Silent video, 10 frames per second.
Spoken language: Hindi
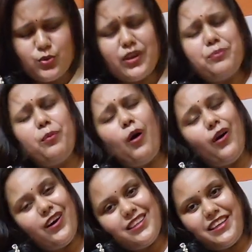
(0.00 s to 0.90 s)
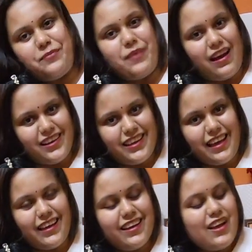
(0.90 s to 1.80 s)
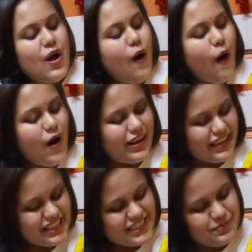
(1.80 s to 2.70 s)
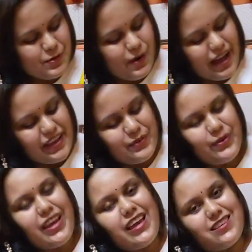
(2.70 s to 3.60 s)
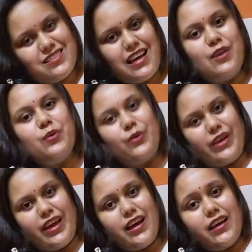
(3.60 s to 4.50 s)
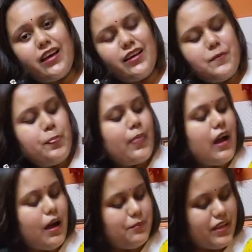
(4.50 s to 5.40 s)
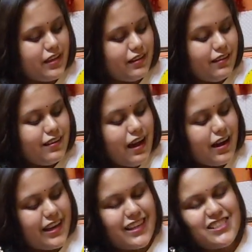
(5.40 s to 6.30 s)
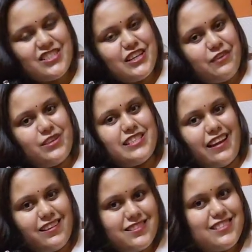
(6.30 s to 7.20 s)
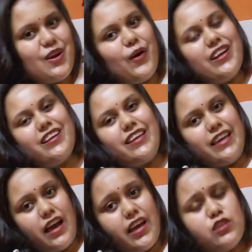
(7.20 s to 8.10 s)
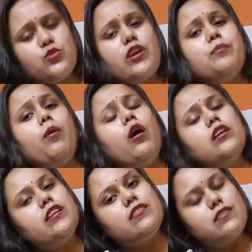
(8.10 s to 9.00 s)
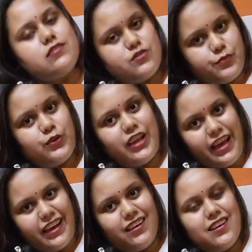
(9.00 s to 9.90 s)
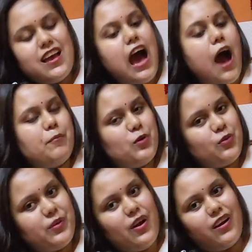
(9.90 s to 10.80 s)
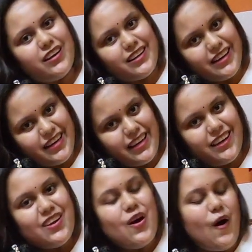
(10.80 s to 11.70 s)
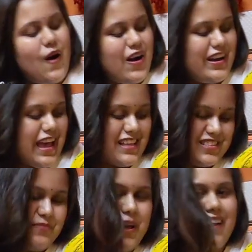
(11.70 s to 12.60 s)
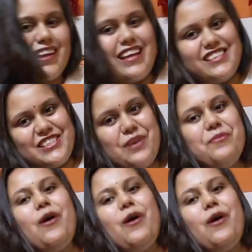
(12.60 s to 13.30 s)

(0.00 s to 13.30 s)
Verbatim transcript: जो कि बहुत ही प्यारी है और केशव को आए हुए एक साल हो गया है हमने हरे कृष्ण टीवी चैनल से ऑर्डर किया है जो कि बहुत ही ट्रस्टफुल है आप लोग भी ऑर्डर करें और ऐसे प्यारे केशव